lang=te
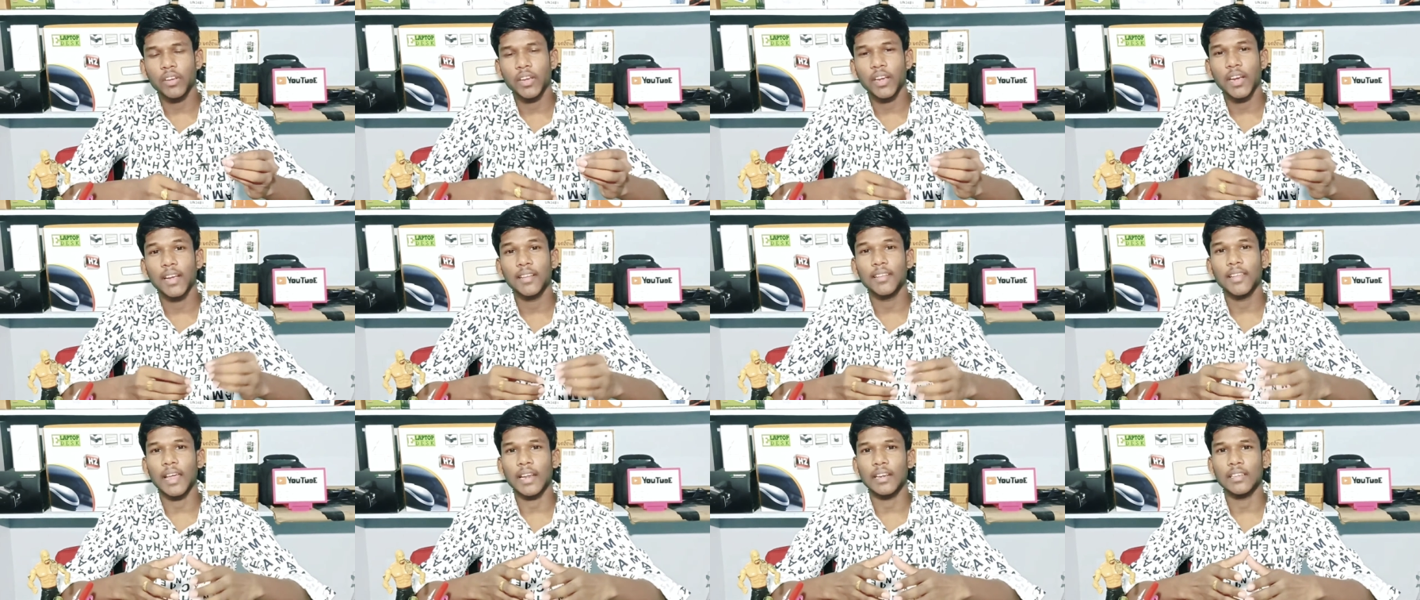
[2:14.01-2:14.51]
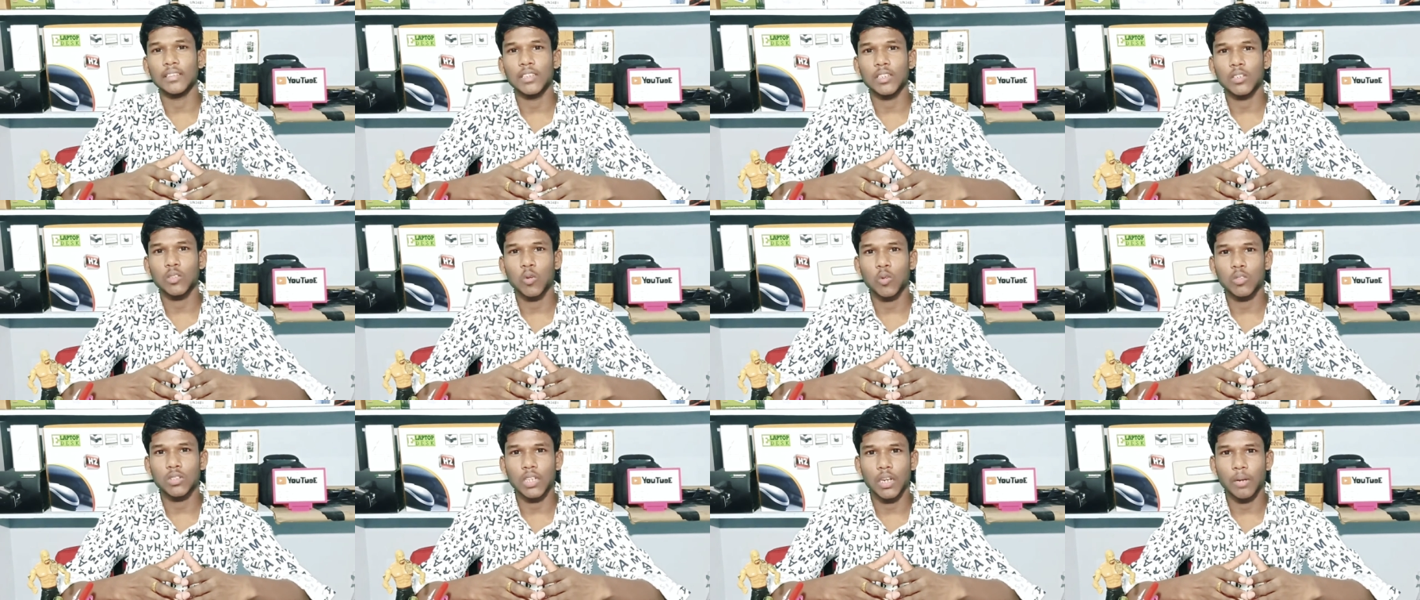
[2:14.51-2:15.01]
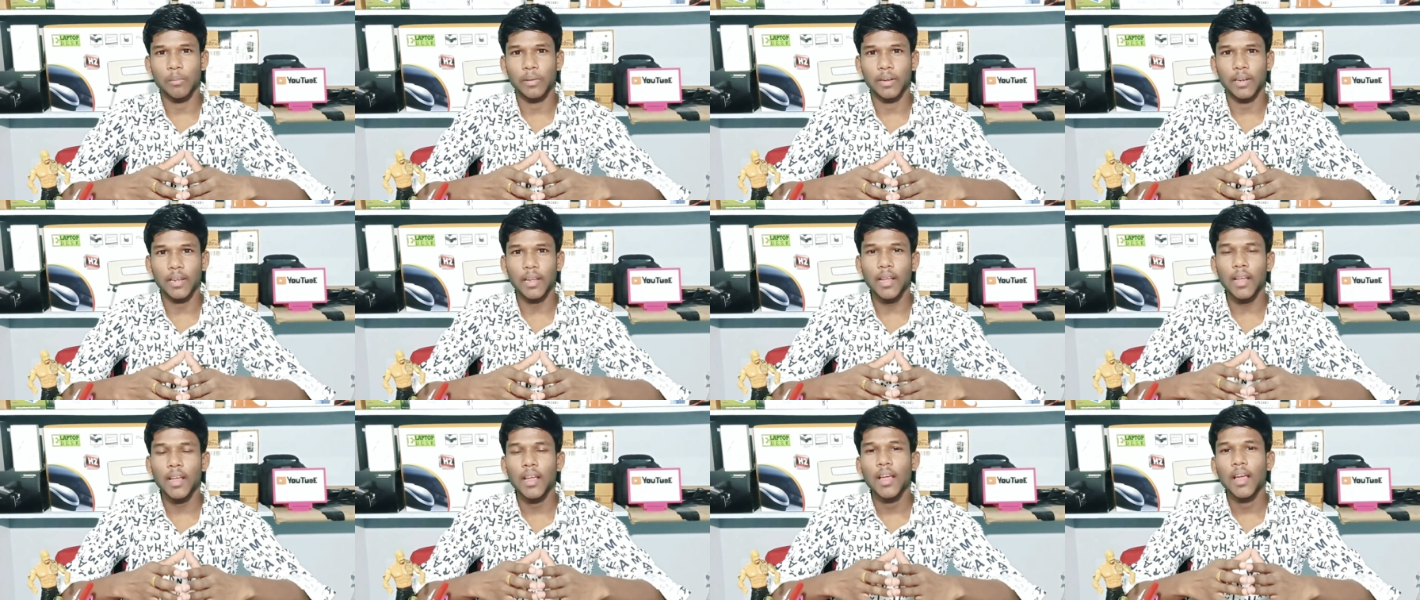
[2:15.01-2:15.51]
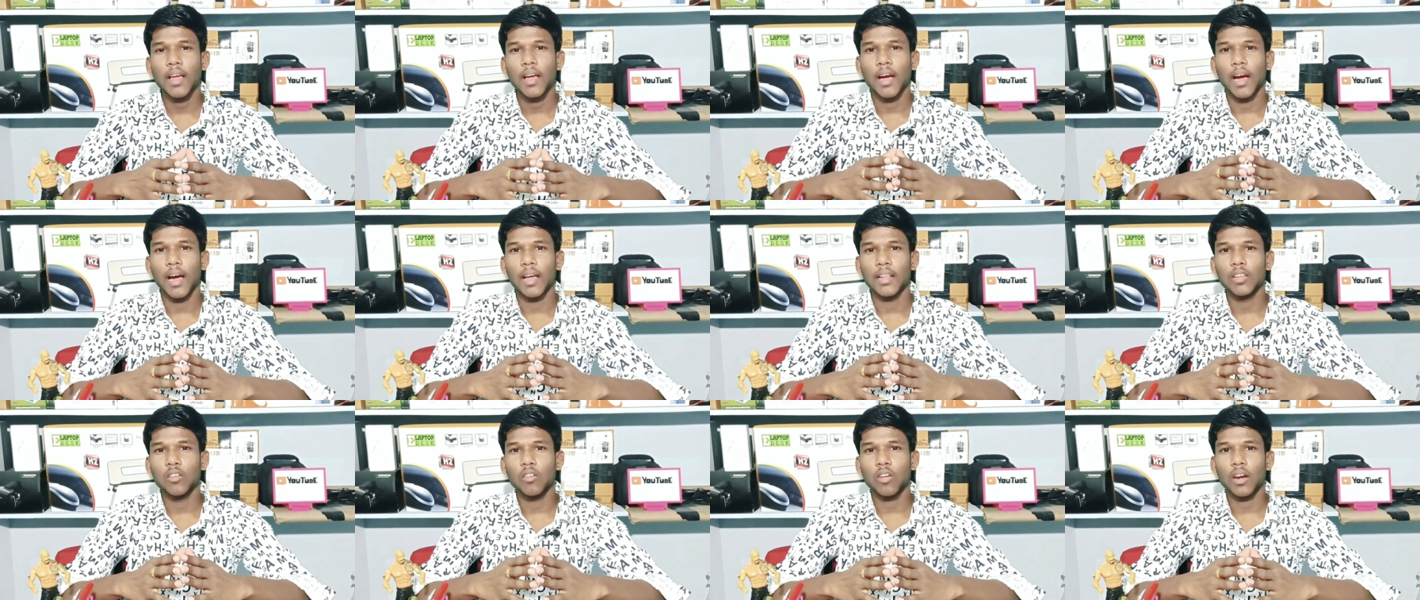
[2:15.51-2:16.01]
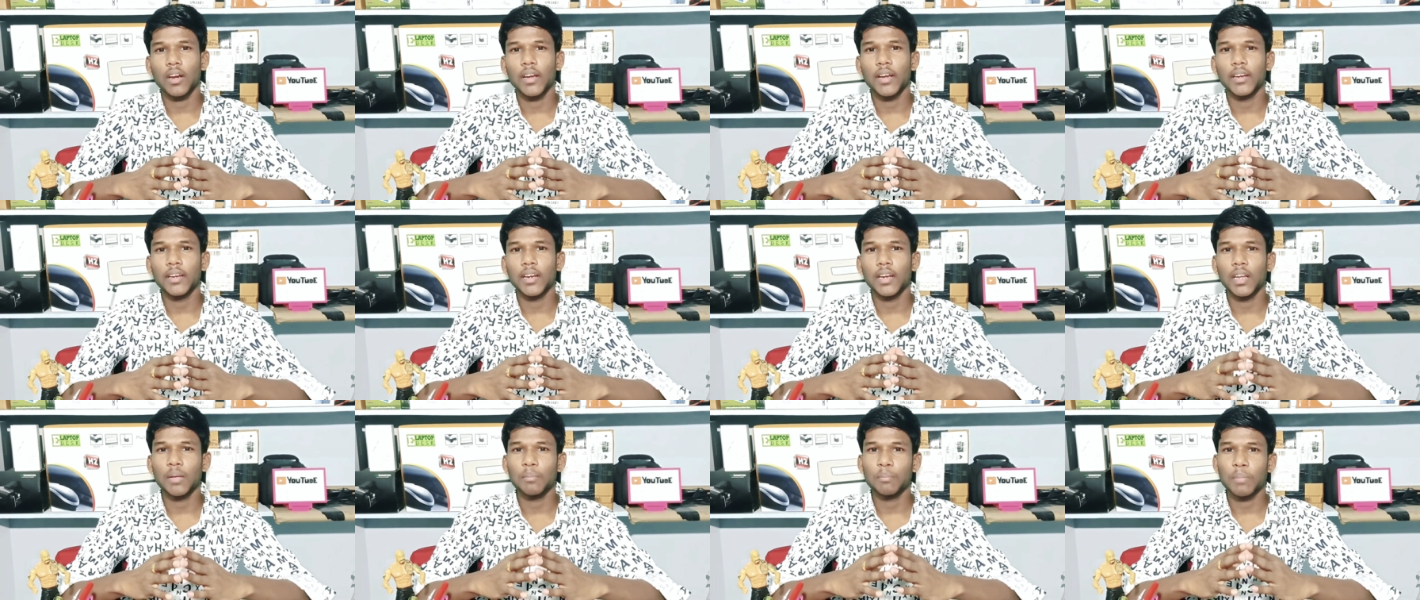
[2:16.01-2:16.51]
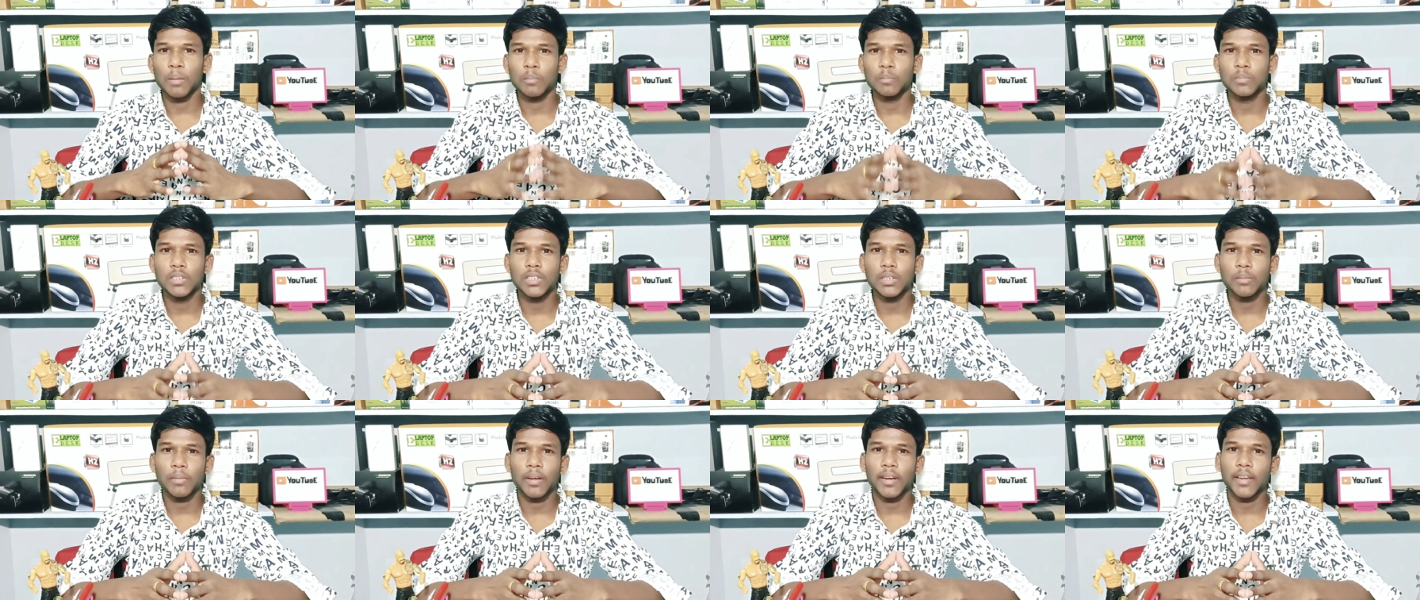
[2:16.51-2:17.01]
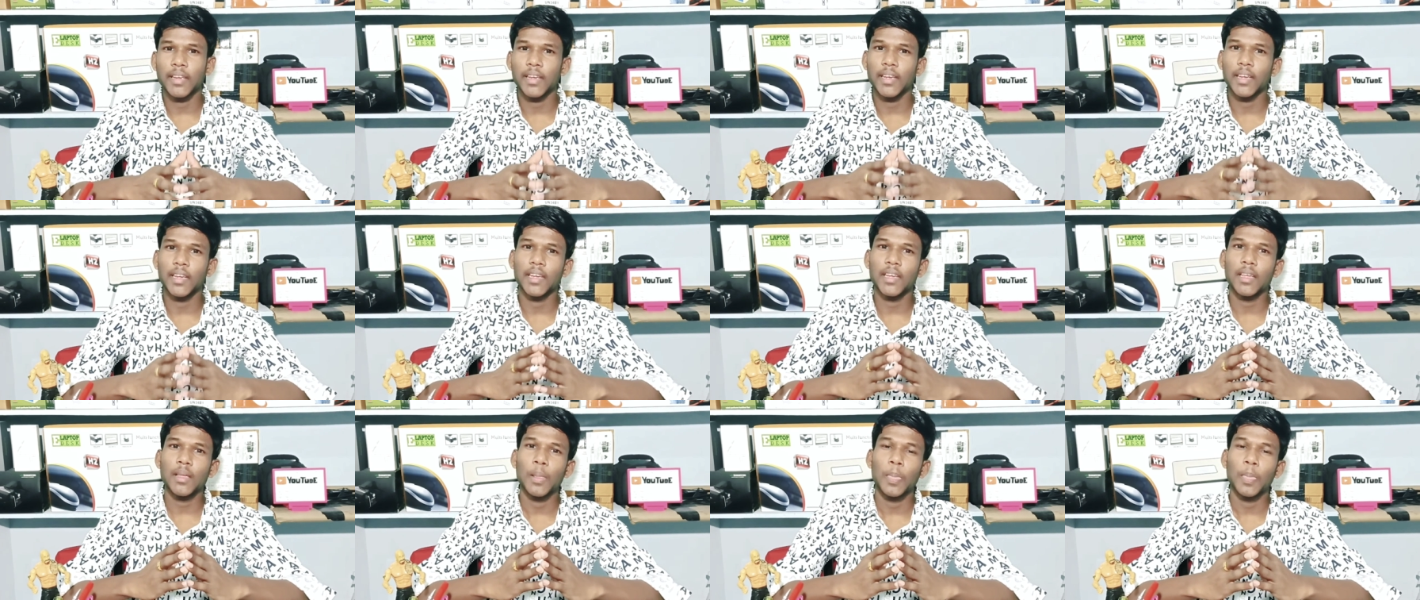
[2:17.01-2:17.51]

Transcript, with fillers: ఫ్రీగా అయితే అర్న్ చేసుకోవచ్చు అనమాట అందువలన ఏంటంటే పబ్జి మనకి